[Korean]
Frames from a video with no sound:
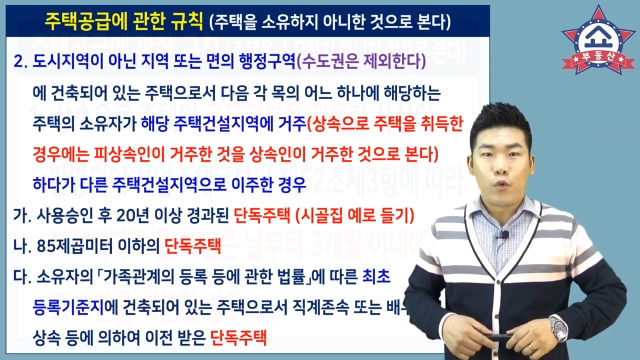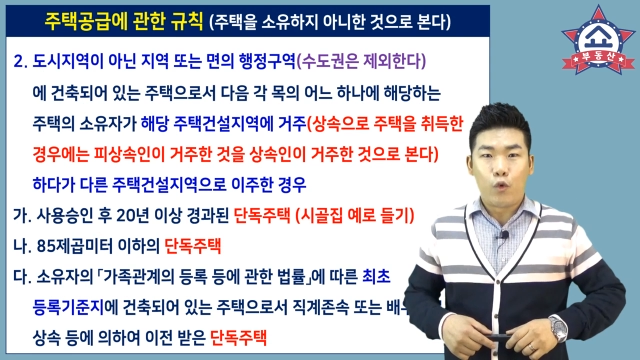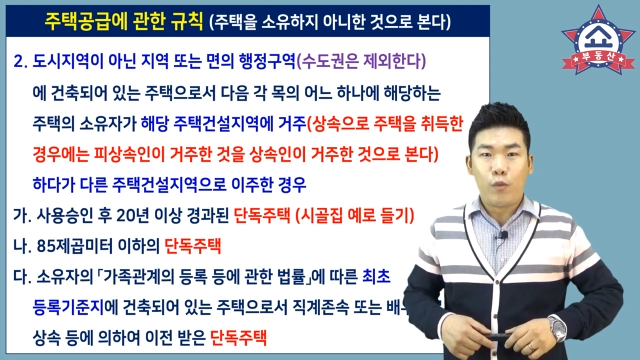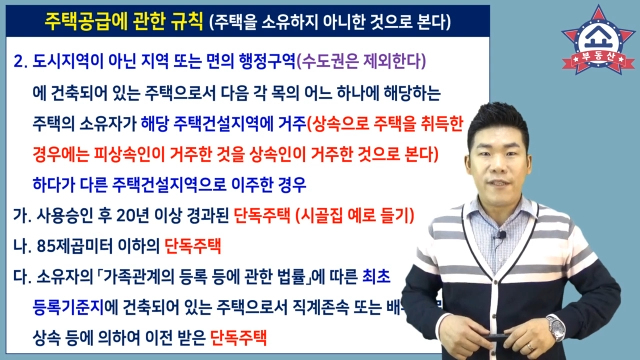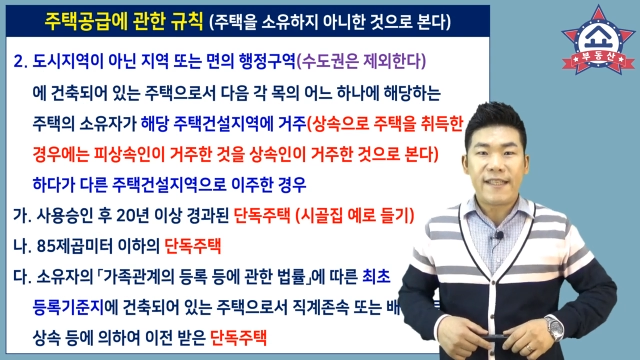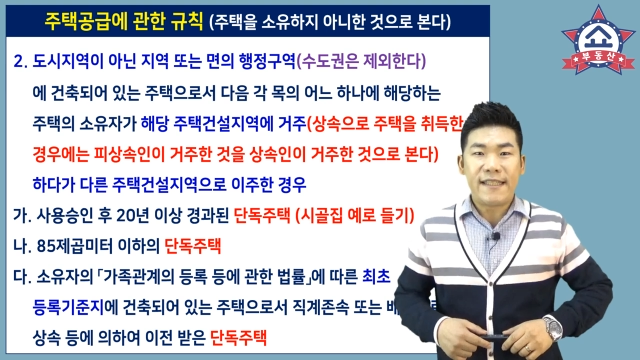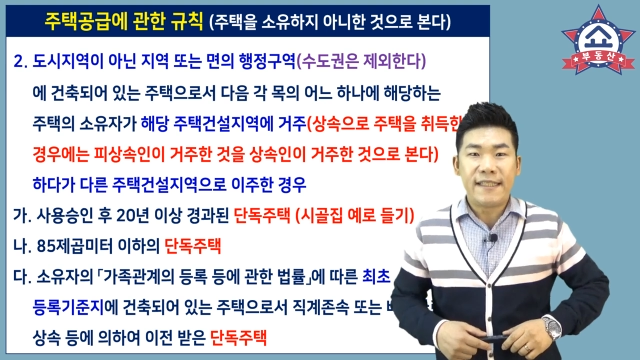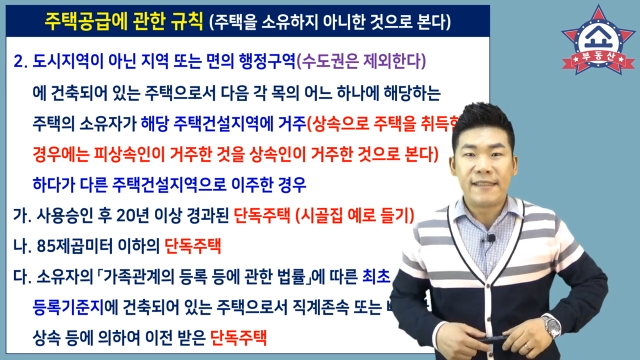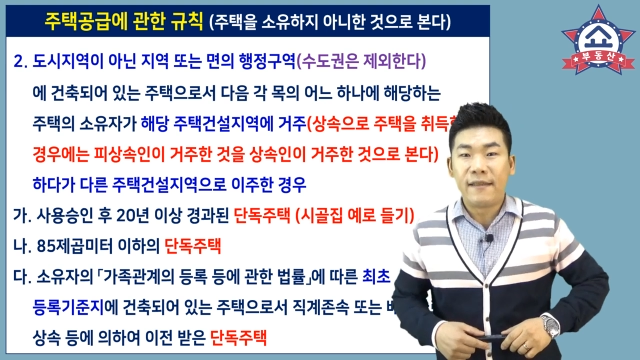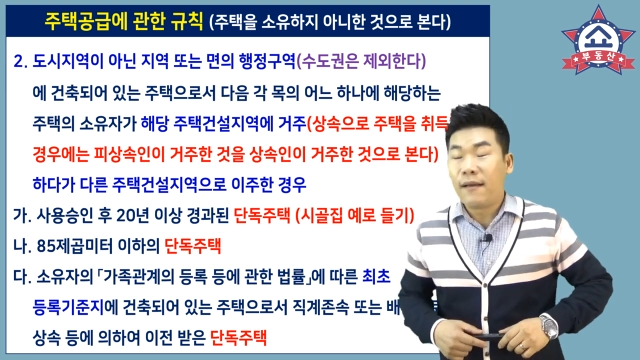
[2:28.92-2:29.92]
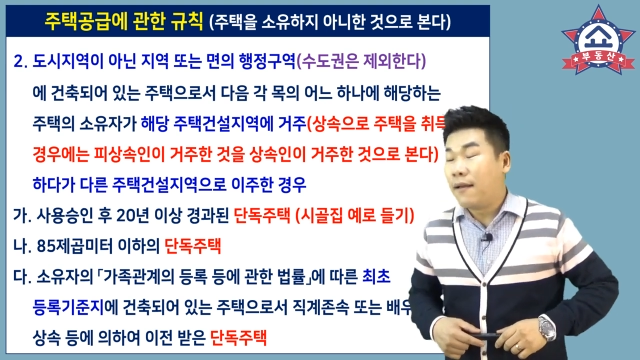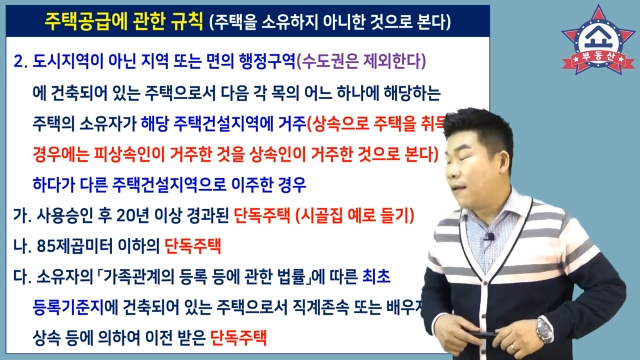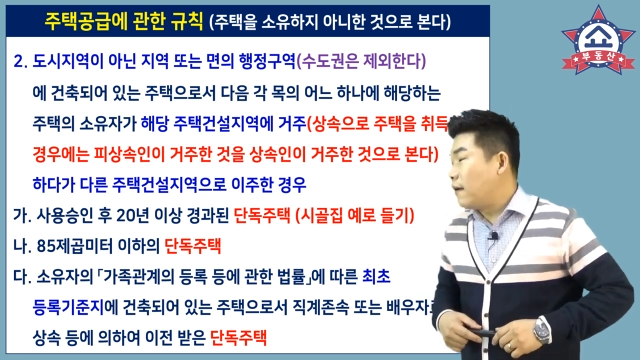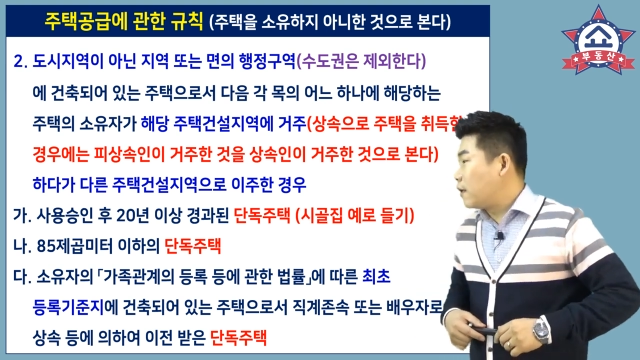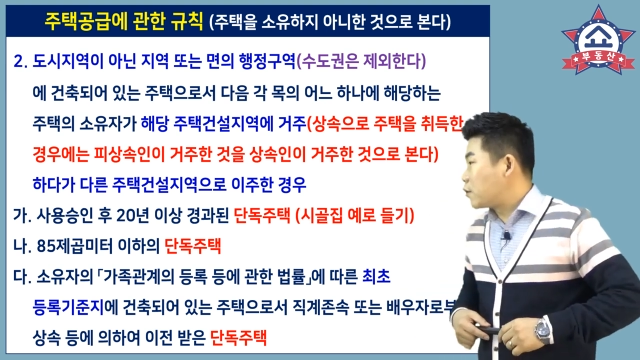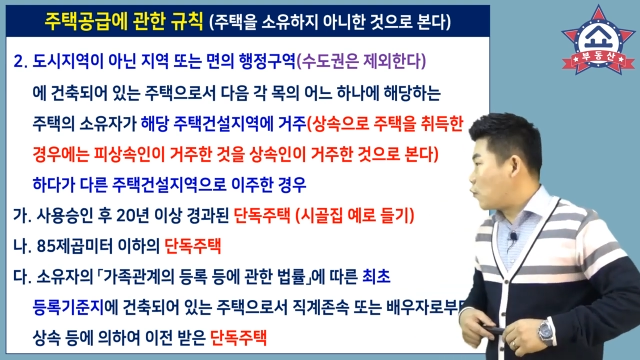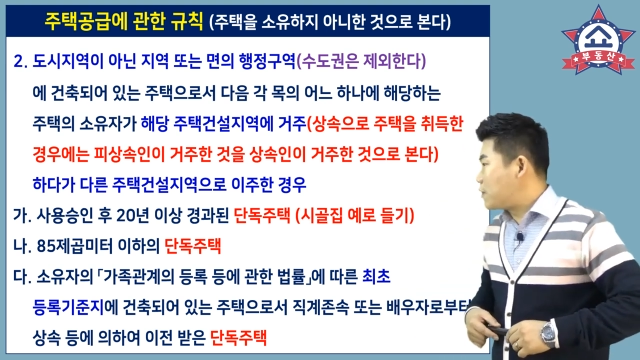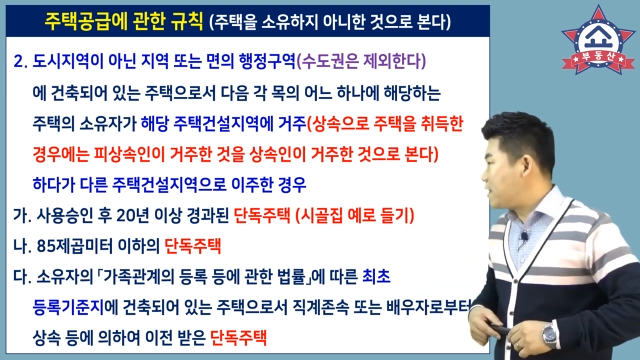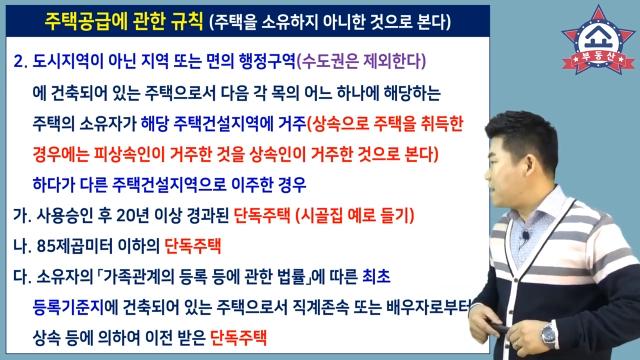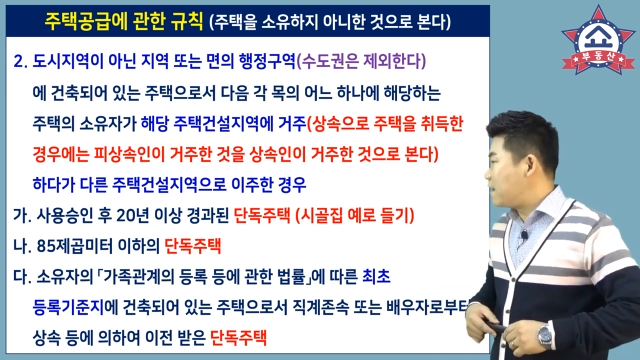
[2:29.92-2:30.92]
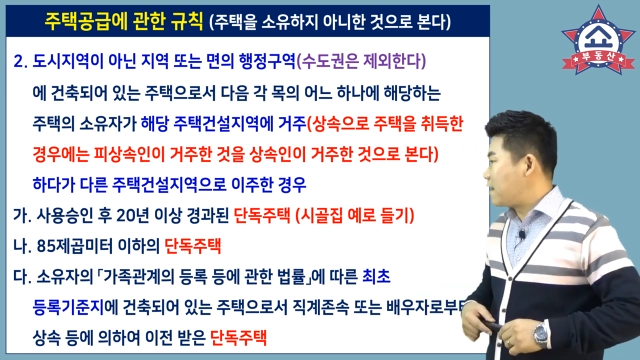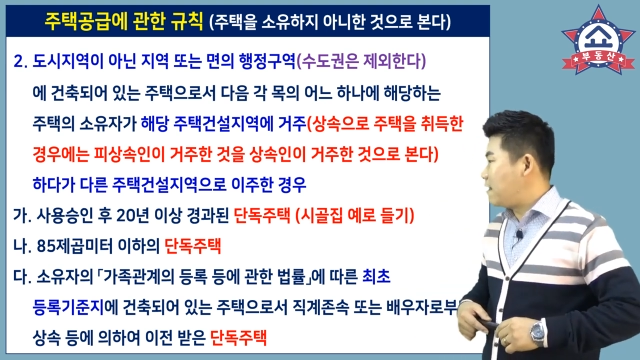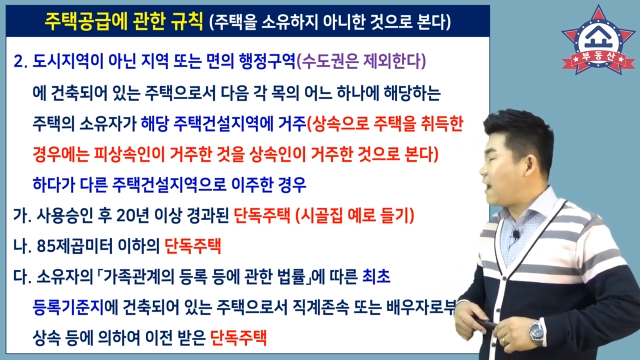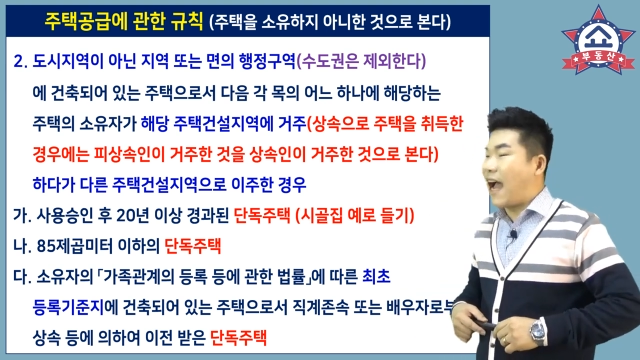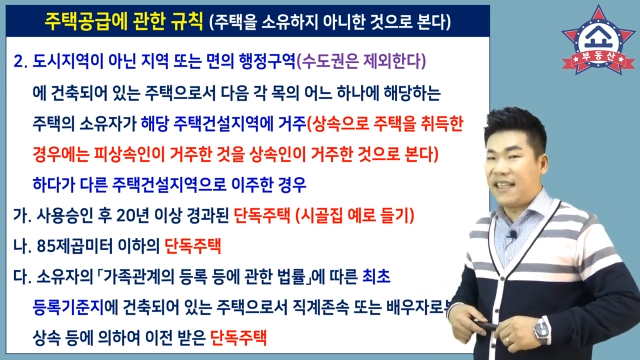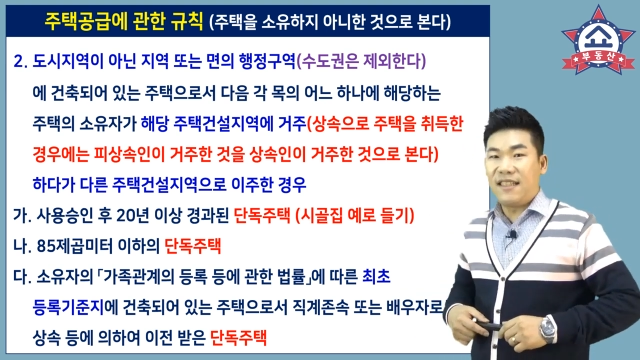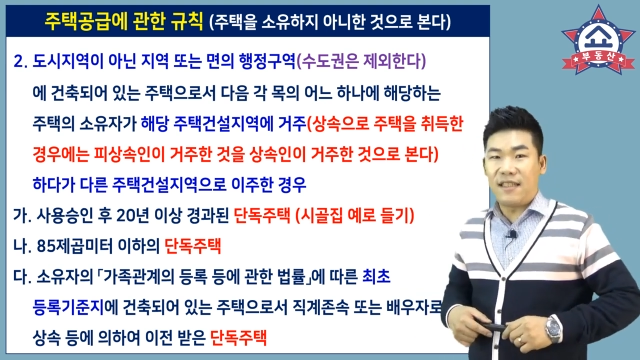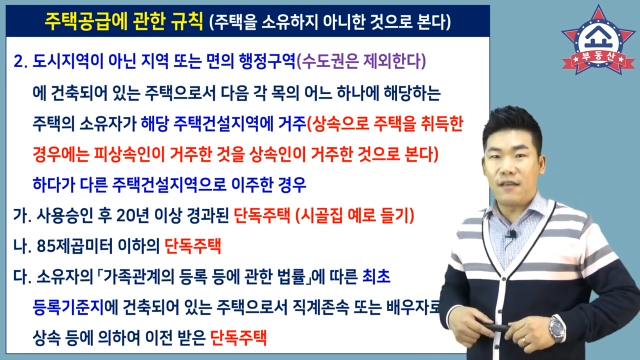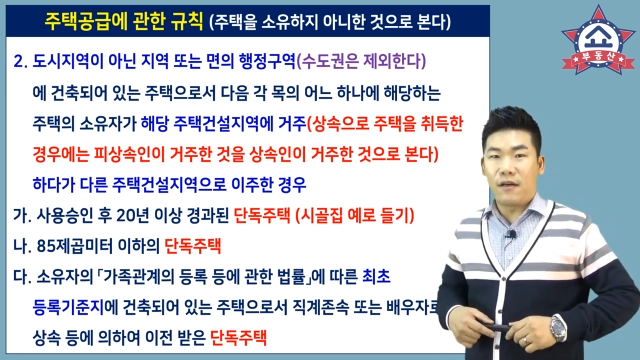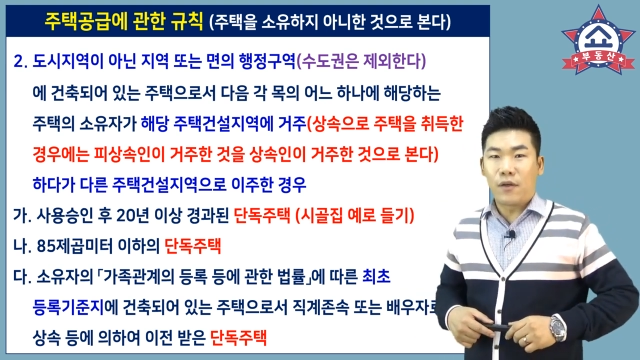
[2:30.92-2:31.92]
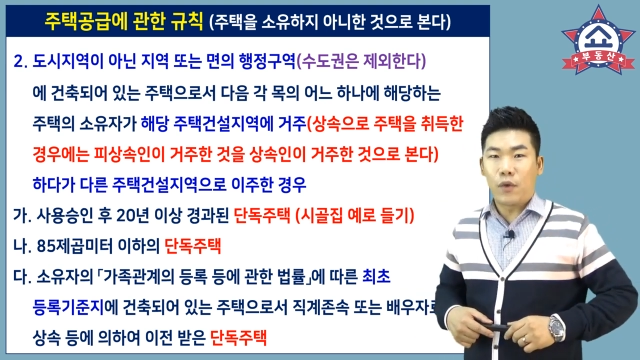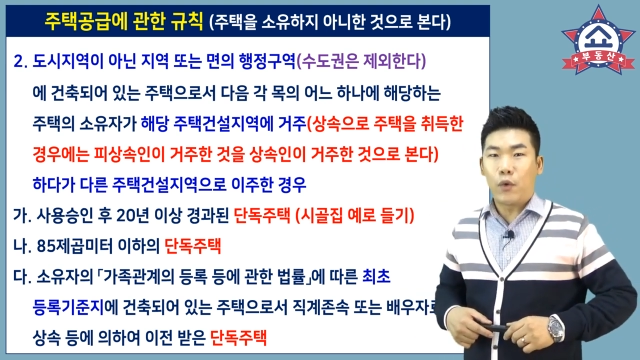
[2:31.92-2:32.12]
두 번째는 도시 지역이 아닌 지역